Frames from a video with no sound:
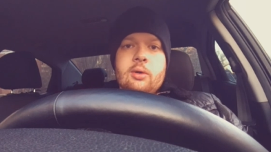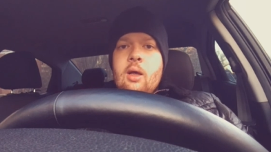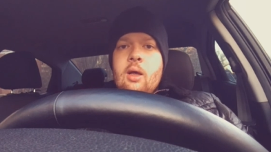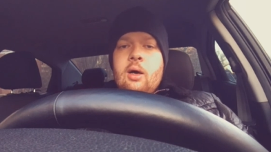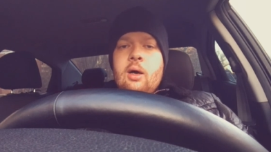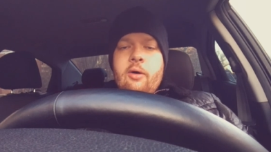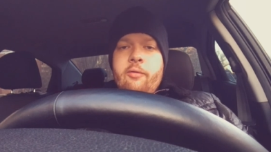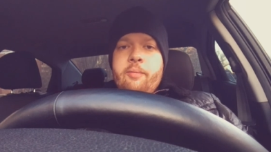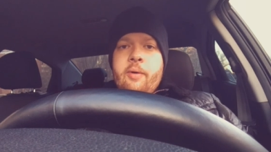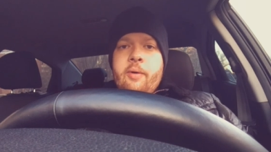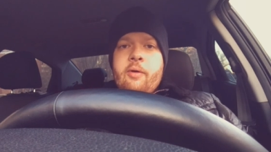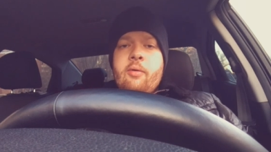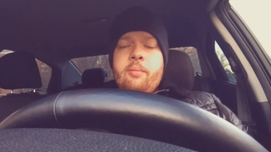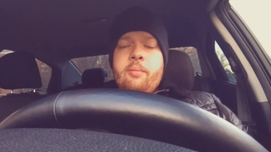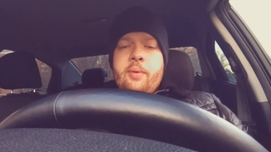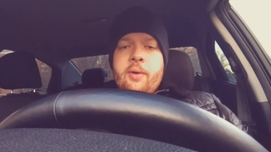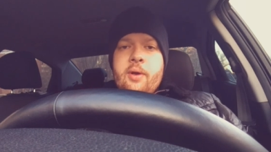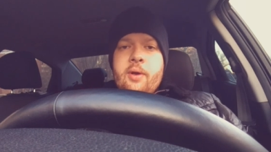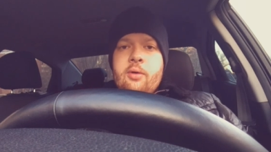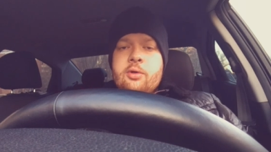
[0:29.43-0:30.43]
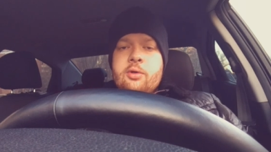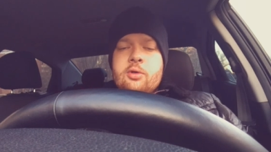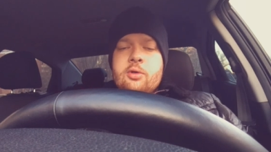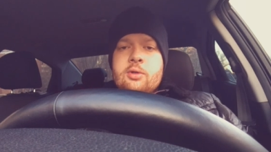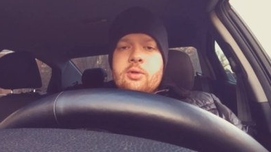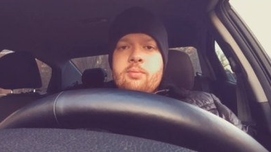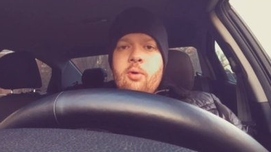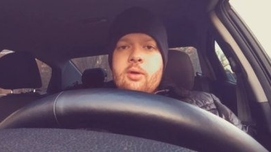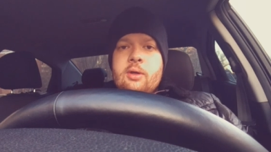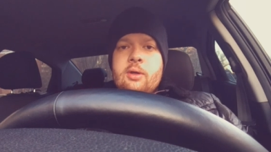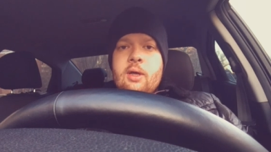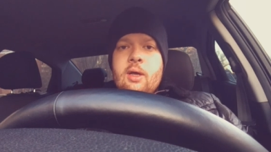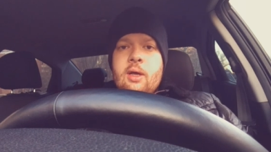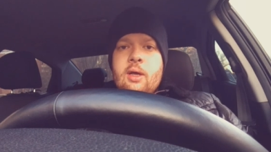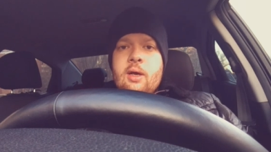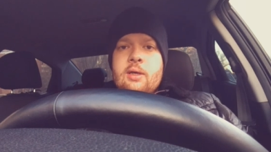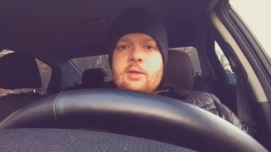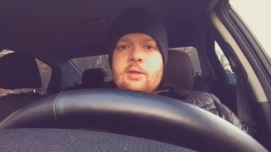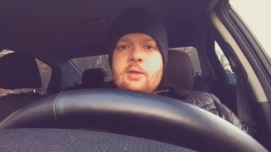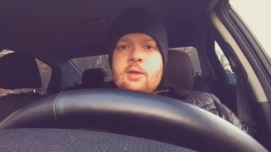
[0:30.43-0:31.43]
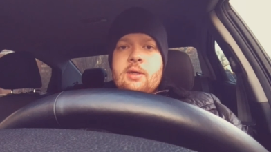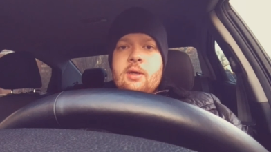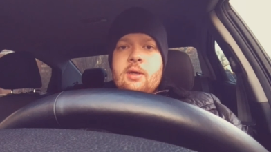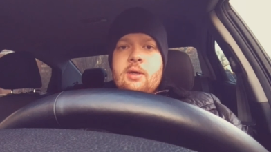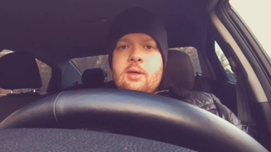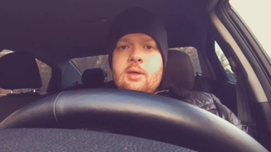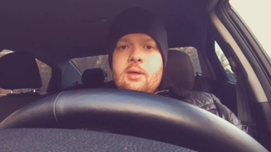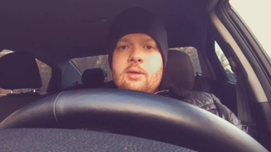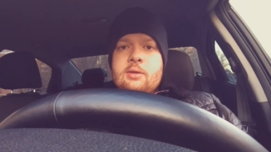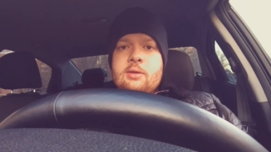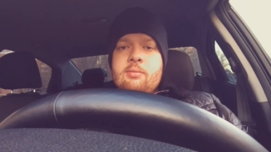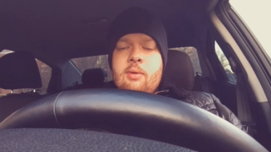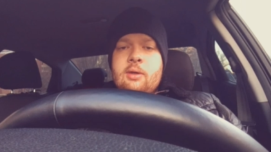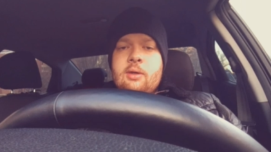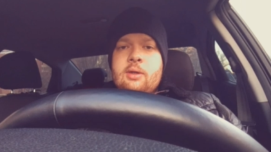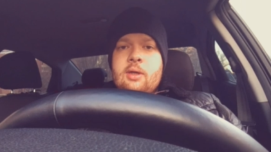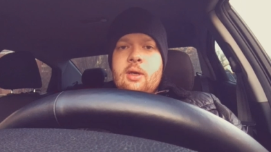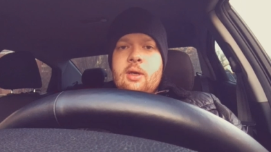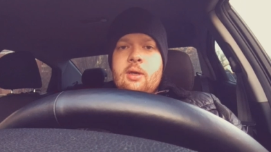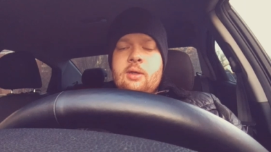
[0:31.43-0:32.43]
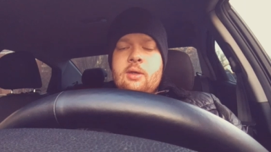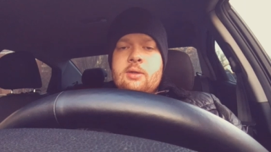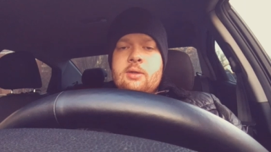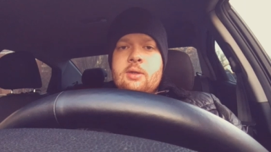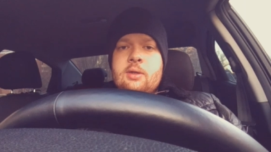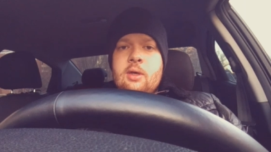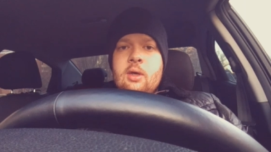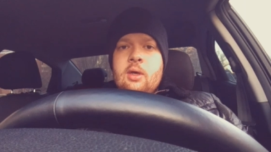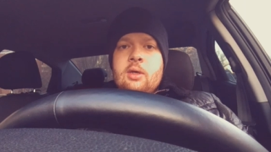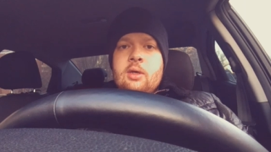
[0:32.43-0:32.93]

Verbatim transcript: А В первом периоде сборная России смотрелась